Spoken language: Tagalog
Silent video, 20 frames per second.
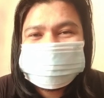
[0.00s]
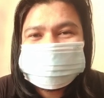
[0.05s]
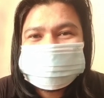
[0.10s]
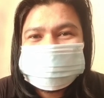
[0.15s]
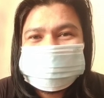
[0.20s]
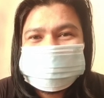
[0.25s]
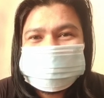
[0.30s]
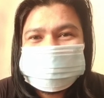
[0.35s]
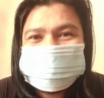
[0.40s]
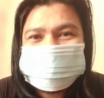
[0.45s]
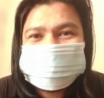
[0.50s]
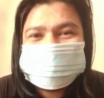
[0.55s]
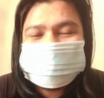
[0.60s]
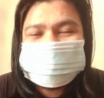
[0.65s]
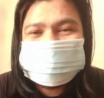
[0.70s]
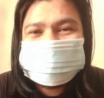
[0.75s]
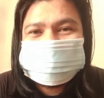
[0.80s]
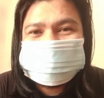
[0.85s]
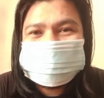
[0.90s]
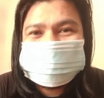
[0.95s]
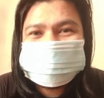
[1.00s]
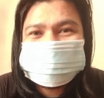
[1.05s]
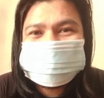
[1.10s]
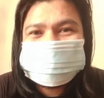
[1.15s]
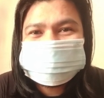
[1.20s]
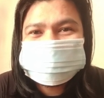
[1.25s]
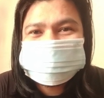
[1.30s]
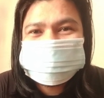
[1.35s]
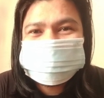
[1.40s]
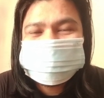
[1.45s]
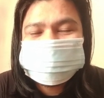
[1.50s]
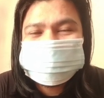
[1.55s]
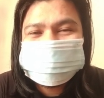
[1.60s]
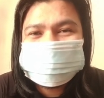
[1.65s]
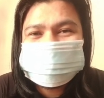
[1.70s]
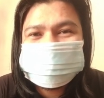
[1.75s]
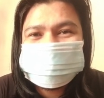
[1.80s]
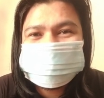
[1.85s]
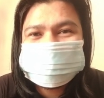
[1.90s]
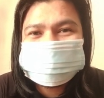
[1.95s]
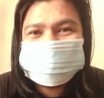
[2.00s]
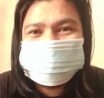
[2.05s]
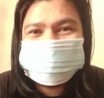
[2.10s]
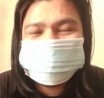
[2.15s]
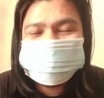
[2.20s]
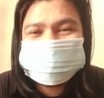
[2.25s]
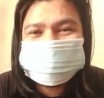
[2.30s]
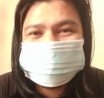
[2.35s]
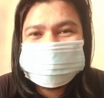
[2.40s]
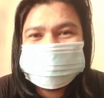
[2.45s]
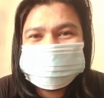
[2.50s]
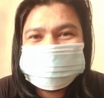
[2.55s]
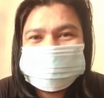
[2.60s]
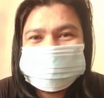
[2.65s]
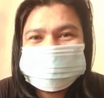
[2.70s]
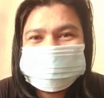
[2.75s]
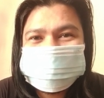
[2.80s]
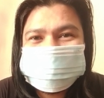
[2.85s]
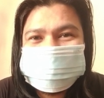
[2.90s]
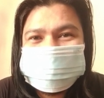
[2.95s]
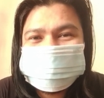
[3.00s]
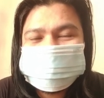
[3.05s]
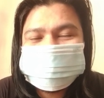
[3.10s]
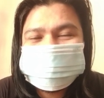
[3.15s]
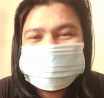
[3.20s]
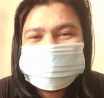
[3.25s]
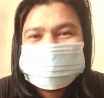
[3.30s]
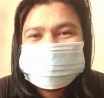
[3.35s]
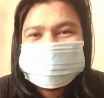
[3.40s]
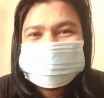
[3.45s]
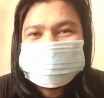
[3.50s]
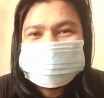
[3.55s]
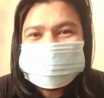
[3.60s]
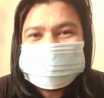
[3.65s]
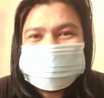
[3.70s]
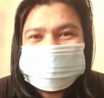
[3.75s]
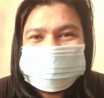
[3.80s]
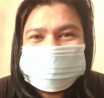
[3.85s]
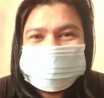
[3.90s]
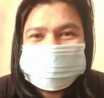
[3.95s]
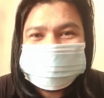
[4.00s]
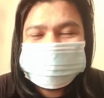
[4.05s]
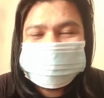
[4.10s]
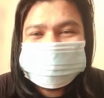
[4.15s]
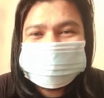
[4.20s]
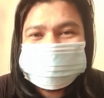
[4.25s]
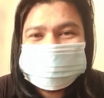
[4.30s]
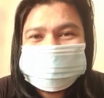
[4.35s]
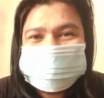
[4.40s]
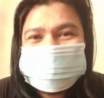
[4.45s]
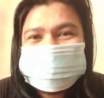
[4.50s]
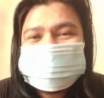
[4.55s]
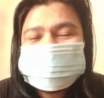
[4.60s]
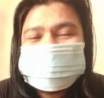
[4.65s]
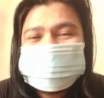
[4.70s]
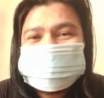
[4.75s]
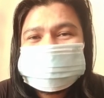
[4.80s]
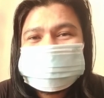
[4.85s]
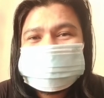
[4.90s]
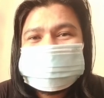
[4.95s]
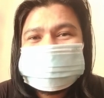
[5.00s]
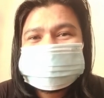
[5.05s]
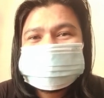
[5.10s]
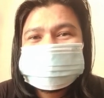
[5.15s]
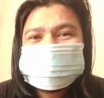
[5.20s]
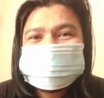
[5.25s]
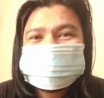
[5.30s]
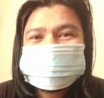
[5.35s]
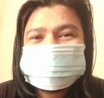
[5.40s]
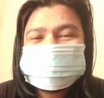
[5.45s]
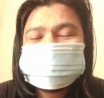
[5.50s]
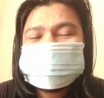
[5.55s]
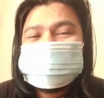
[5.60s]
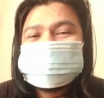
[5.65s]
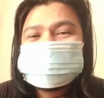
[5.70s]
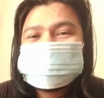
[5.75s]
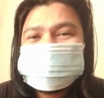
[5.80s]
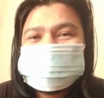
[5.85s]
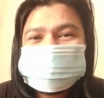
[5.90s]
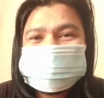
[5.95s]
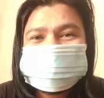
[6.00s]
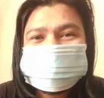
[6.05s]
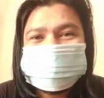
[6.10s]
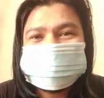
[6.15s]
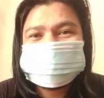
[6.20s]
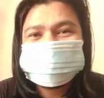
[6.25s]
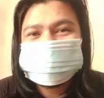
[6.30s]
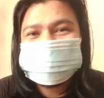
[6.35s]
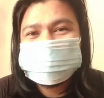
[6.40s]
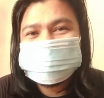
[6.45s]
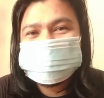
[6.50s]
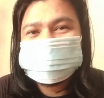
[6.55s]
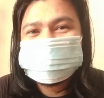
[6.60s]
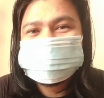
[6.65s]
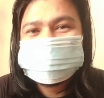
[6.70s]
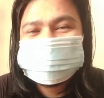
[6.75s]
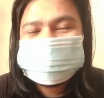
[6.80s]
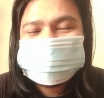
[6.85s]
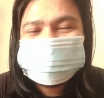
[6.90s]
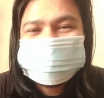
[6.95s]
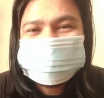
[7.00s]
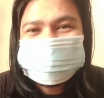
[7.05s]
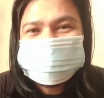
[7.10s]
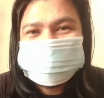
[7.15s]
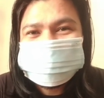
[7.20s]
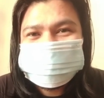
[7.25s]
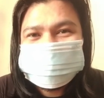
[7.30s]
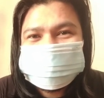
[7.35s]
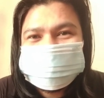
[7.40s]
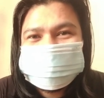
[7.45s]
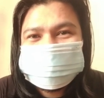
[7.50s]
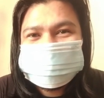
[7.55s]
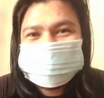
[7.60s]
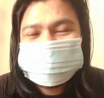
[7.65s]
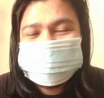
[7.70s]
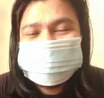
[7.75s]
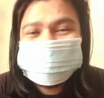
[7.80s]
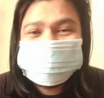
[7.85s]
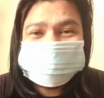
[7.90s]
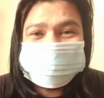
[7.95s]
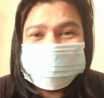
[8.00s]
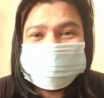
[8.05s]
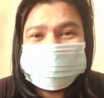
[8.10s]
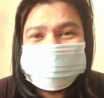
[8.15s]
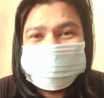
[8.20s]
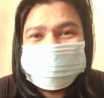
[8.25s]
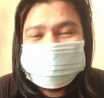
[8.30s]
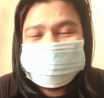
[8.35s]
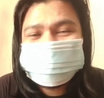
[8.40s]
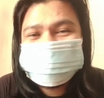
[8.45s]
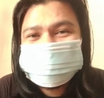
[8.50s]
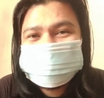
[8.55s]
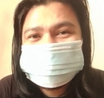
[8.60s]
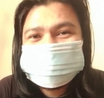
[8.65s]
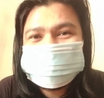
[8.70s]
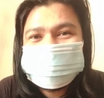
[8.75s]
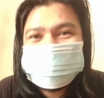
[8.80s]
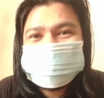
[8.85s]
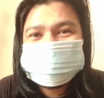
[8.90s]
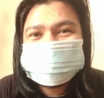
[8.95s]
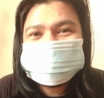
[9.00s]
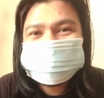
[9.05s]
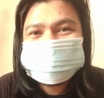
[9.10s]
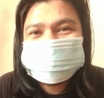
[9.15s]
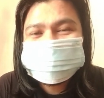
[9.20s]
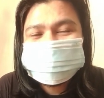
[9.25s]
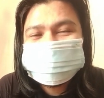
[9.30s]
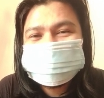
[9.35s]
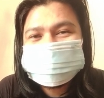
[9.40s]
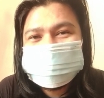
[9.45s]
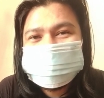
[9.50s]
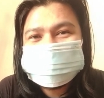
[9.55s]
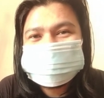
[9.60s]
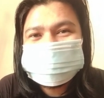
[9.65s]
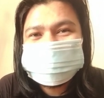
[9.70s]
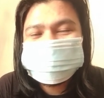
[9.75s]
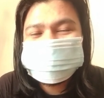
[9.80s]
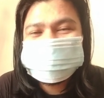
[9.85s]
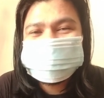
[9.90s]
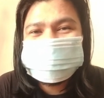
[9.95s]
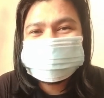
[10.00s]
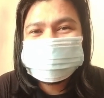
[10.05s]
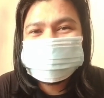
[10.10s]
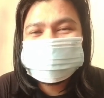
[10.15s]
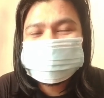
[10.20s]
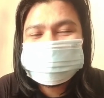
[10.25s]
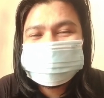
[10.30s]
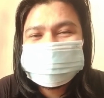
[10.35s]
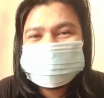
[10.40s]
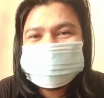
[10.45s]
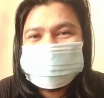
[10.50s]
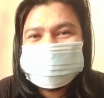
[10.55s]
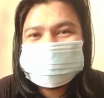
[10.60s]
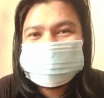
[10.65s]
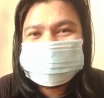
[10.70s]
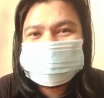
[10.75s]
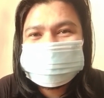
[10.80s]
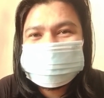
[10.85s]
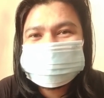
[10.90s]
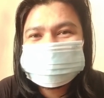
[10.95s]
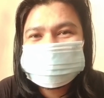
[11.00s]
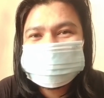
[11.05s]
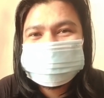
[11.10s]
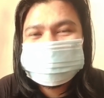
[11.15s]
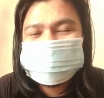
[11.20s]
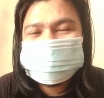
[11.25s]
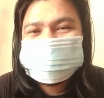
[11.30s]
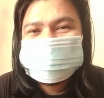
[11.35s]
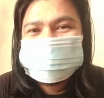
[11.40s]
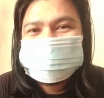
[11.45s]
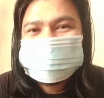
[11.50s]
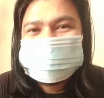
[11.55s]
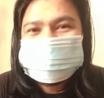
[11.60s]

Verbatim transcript: hindi pa nakakaalam, yung passive crossover guys, uh, siya yung tinatawag nating dividing network. So, very familiar siya, di ba? Yung divide, pag sinabi mong dividing network,